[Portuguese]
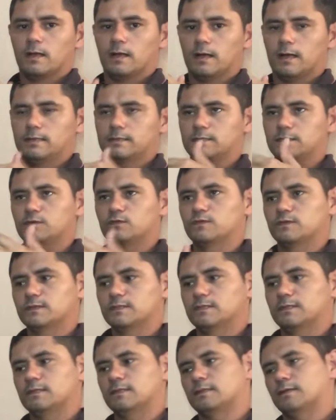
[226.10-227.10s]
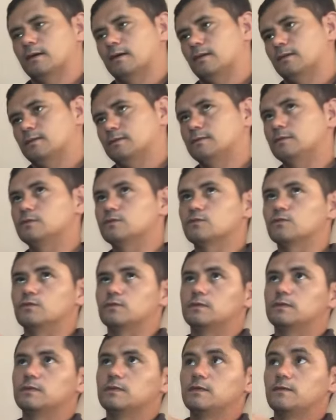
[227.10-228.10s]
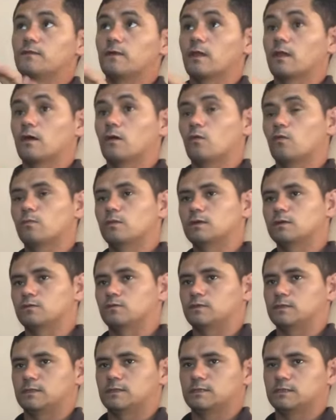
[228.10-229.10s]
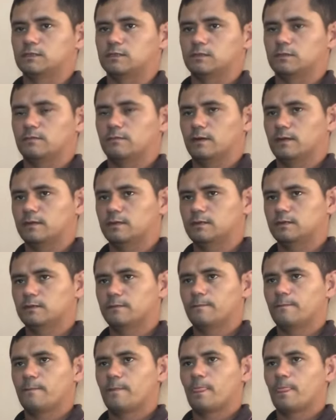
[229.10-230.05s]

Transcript: a deusa tentar ali discutir, falar alguma coisa, né, gente? Mas